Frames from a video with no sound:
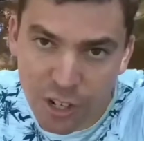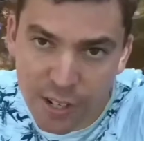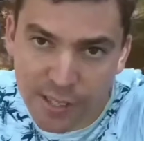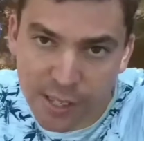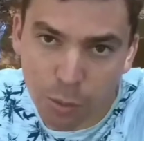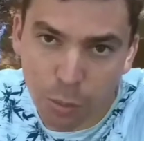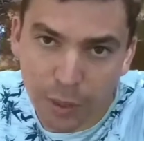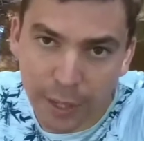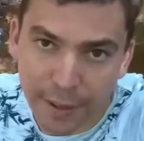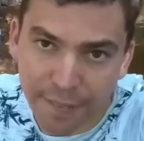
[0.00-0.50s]
de
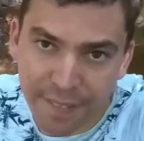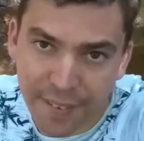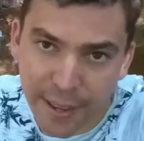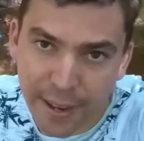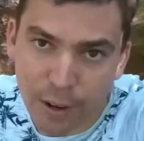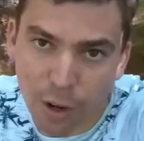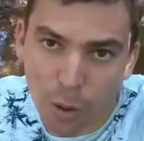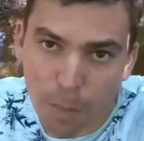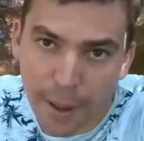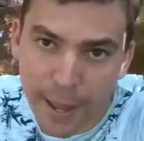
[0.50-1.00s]
segunda-feira
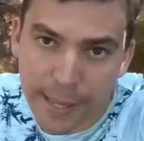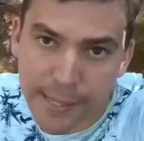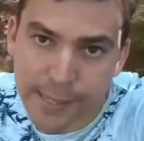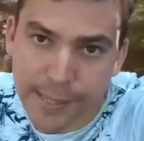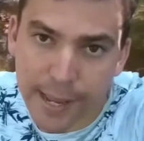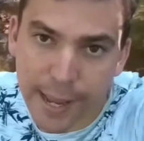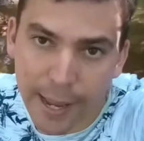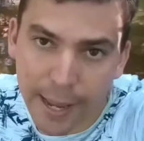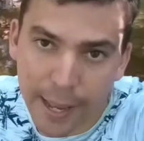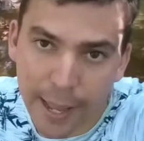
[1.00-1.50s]

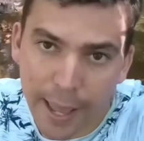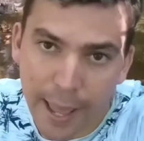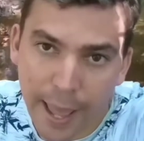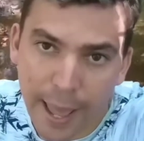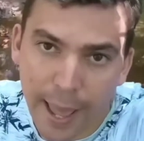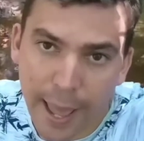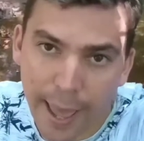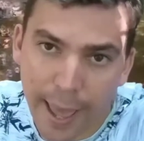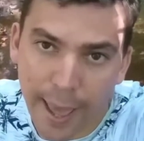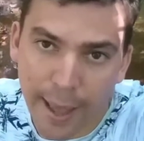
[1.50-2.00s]
começa
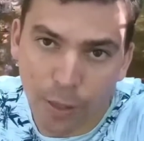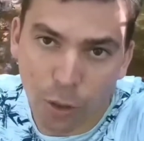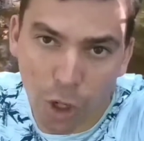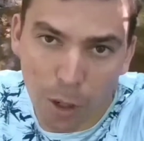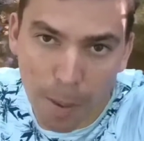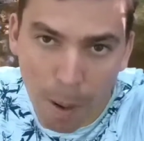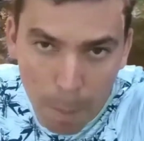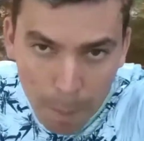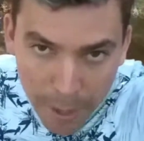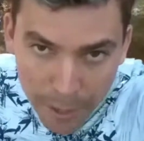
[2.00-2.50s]
é,
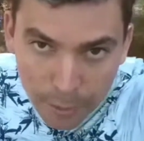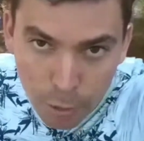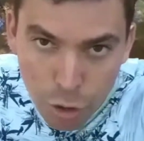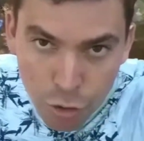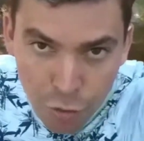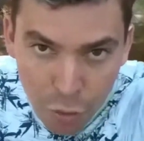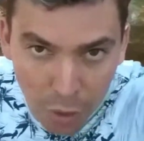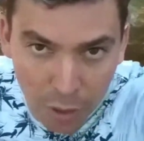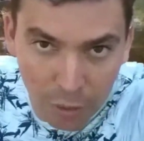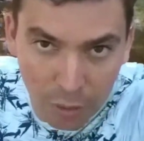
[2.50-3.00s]
normalmente
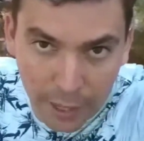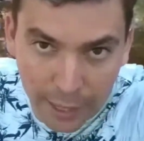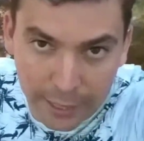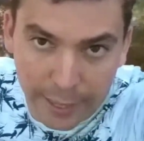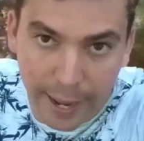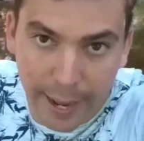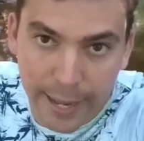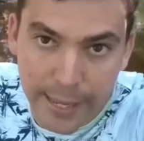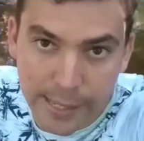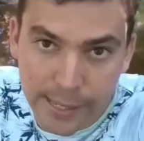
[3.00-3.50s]
divulgando
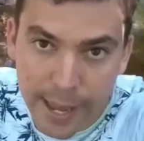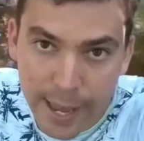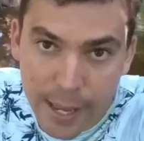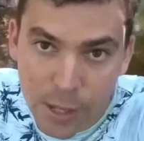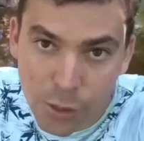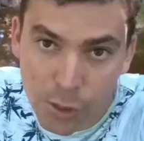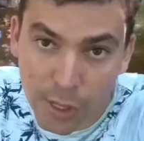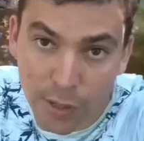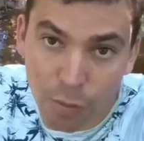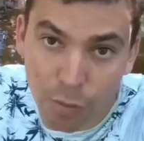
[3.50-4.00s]
canais,
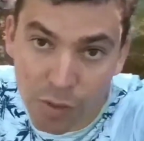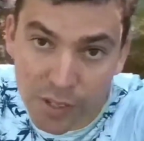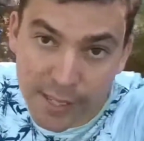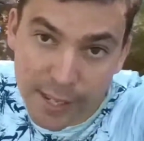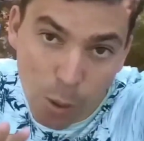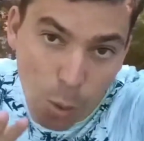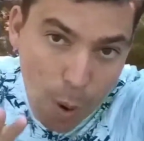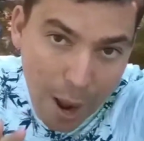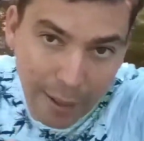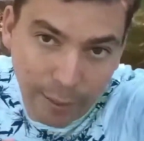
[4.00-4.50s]
só que vão ser
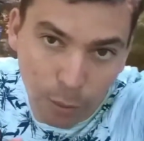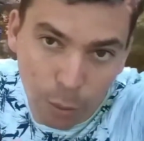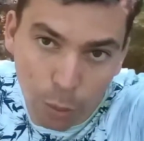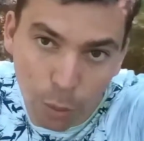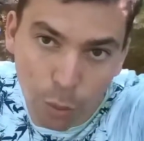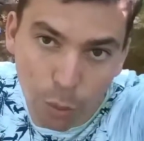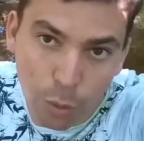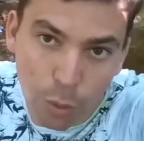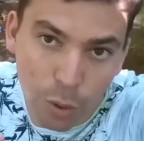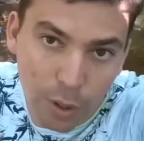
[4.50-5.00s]
quatro
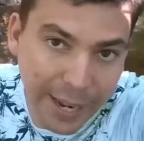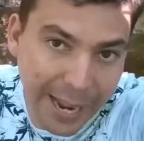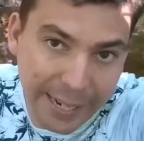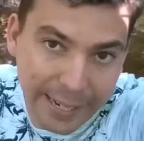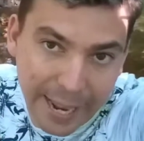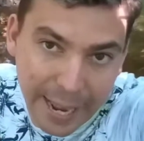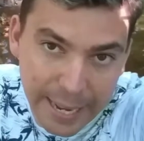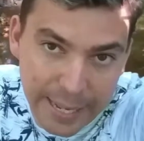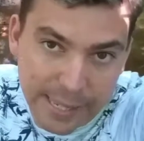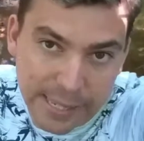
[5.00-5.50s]

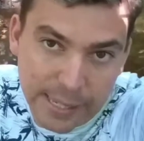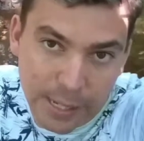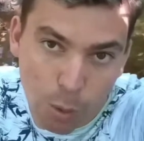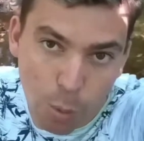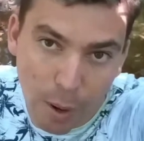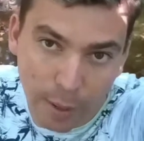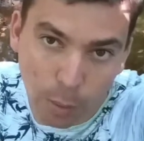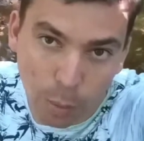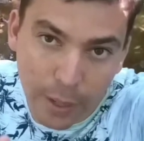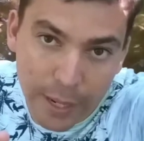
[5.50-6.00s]
canais,
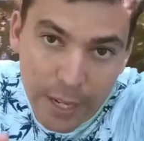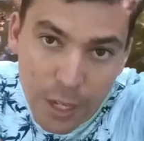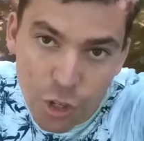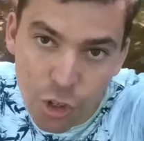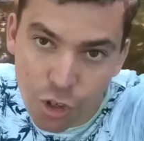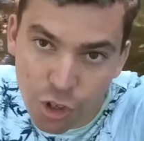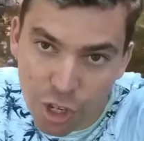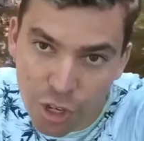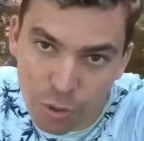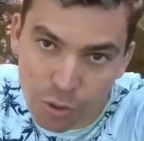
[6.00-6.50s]
quatro
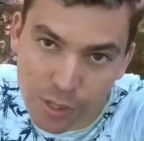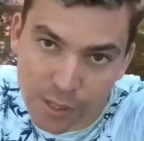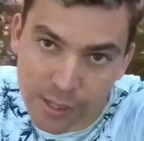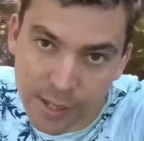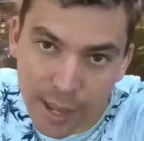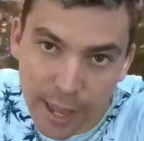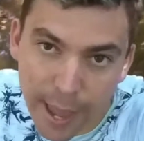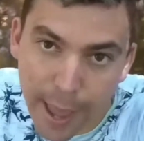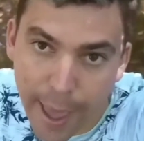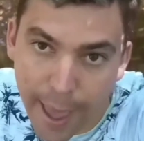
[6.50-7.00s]
cantinhos
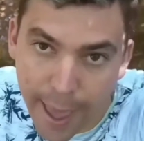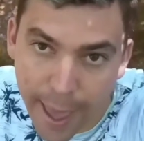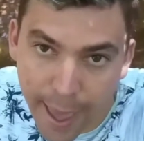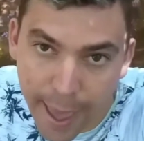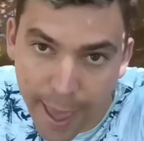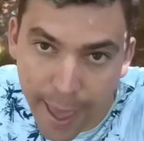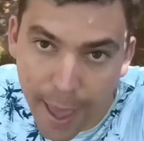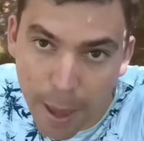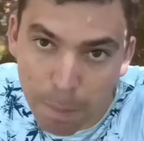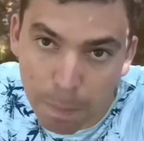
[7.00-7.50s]

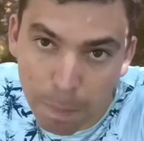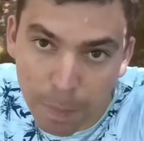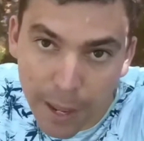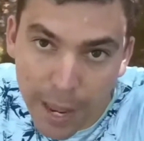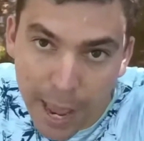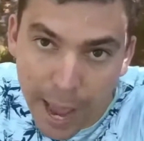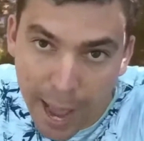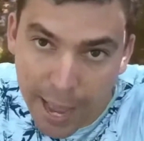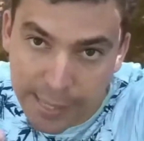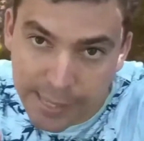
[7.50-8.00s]
é,
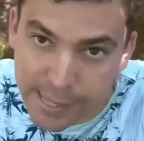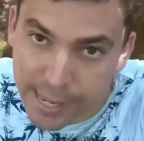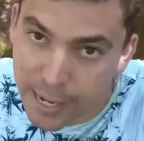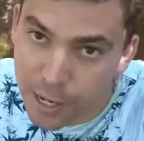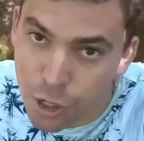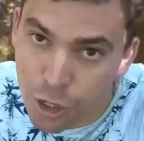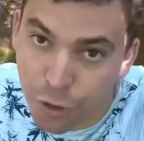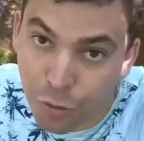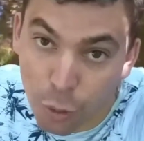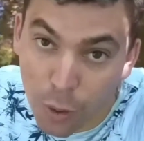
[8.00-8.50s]
a serem
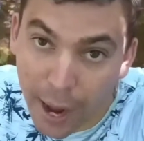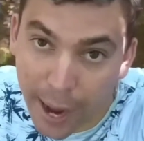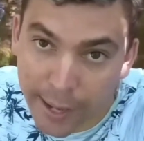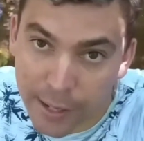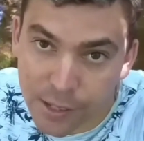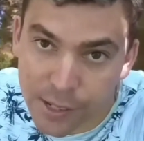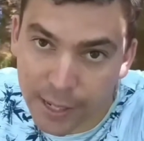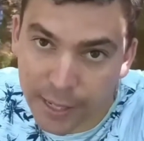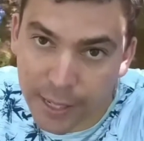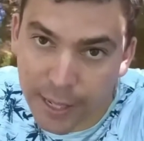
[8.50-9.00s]

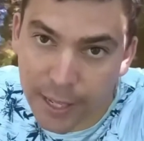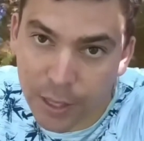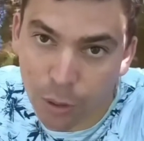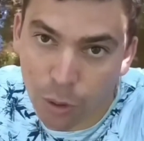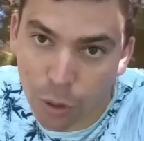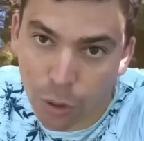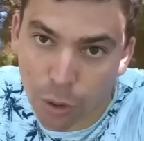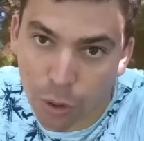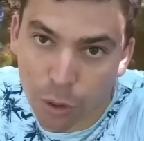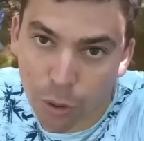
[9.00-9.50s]
divulgados aqui
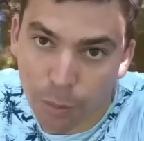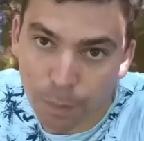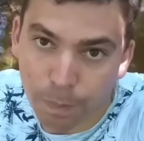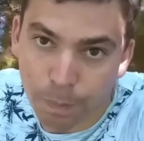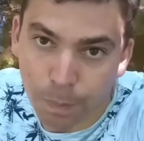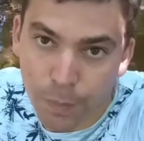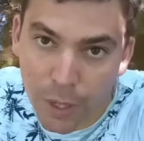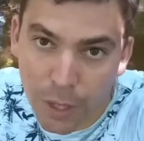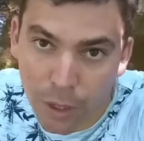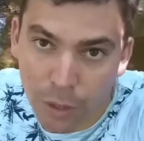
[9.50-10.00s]
no,
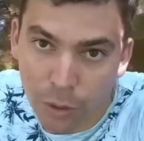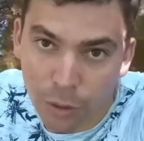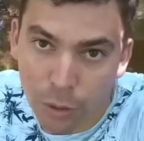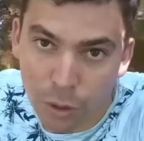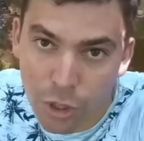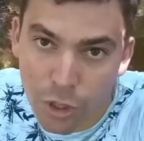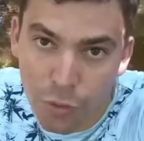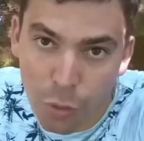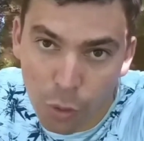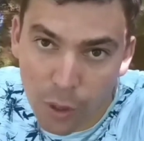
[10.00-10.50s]
no
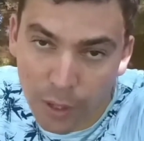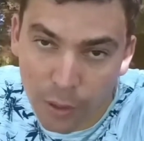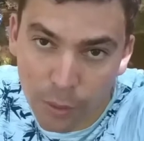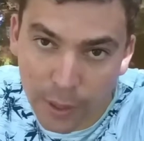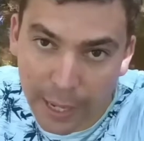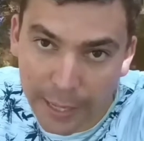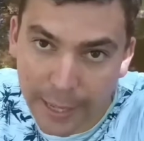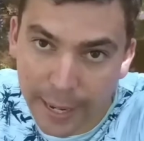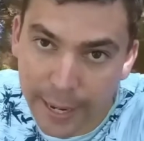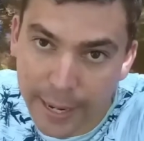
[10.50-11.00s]
Divulgando
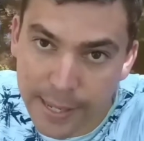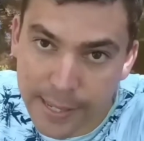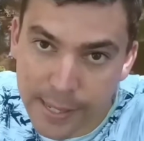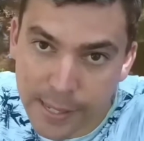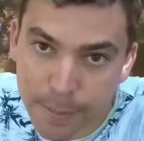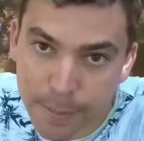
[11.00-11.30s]
Canais.